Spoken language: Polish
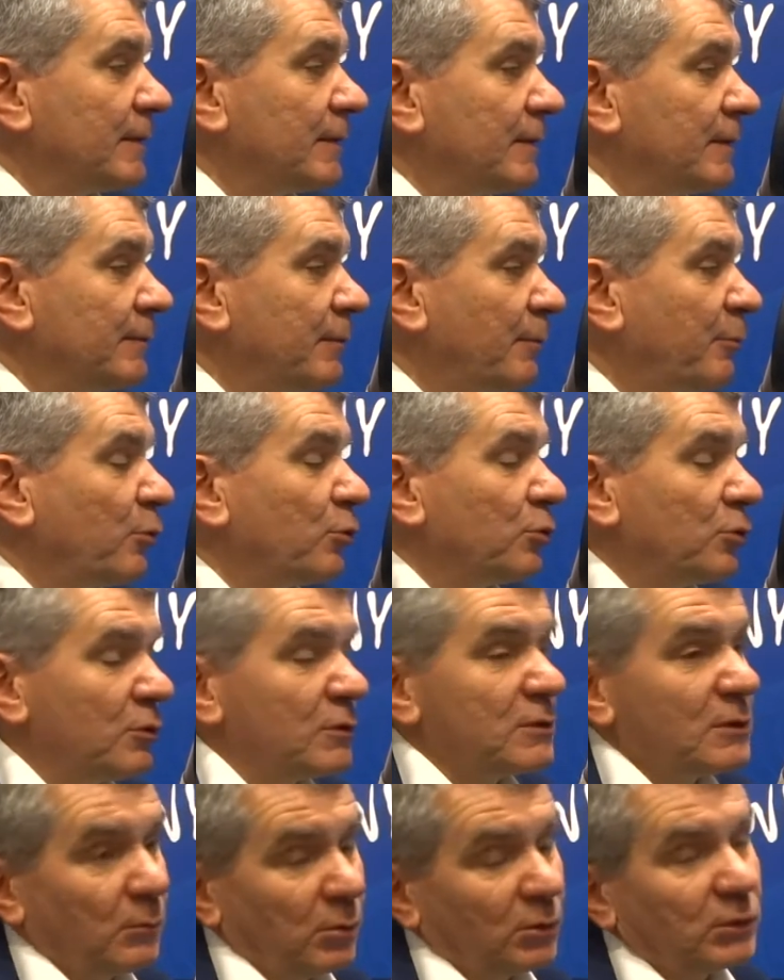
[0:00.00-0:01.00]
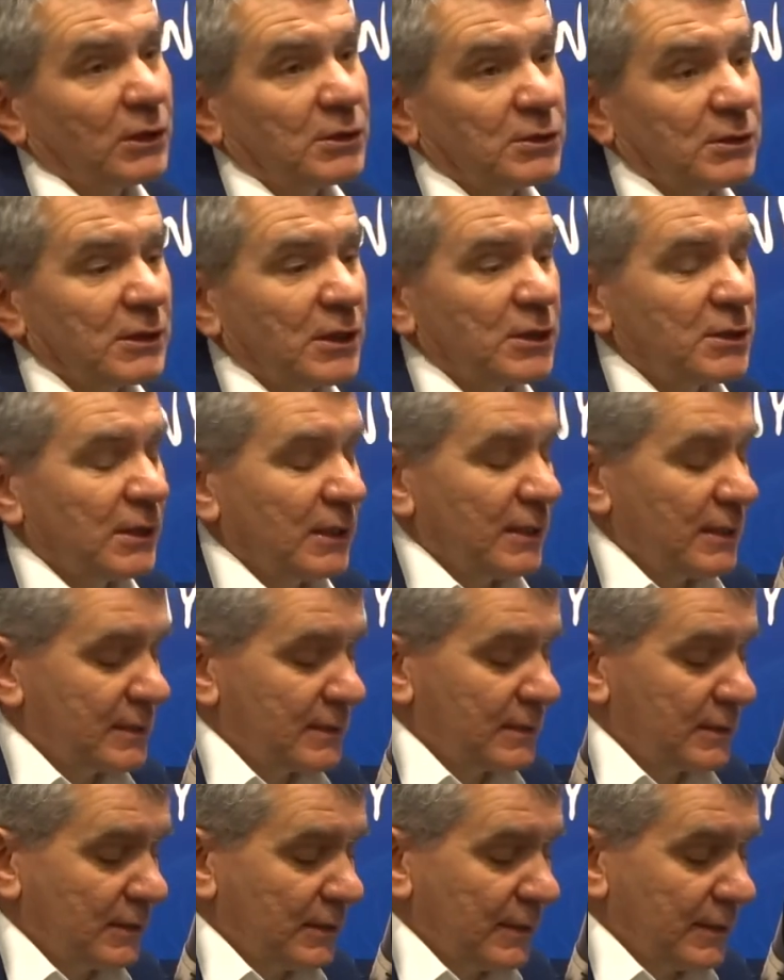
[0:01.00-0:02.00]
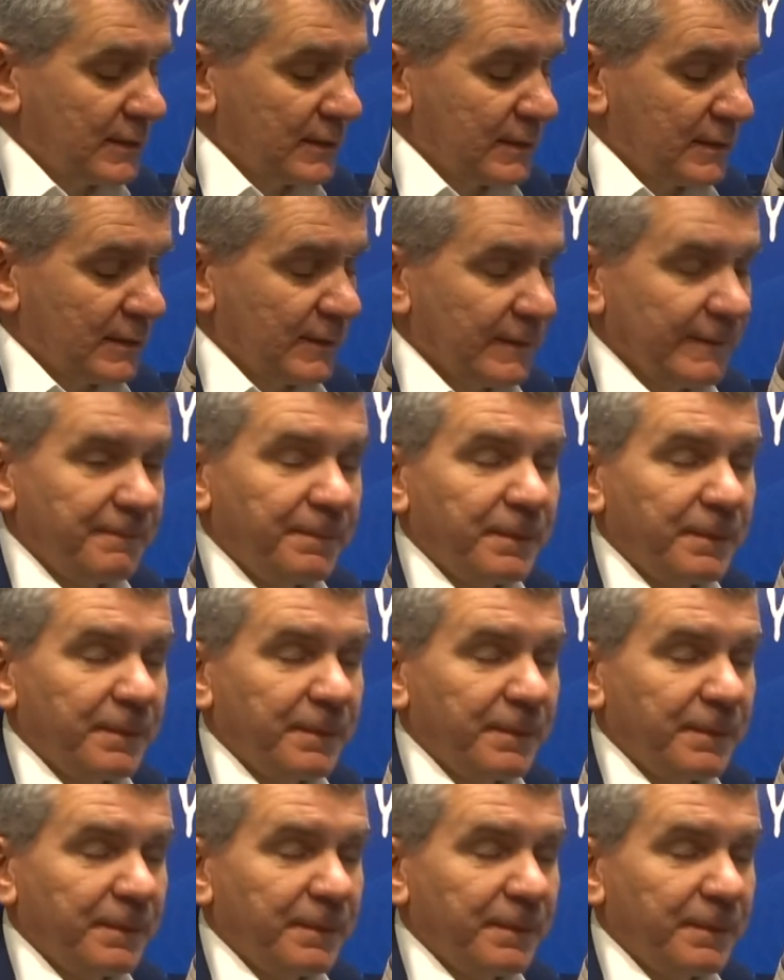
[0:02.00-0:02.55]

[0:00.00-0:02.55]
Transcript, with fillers: po południu sobota czy niedziela jest, jest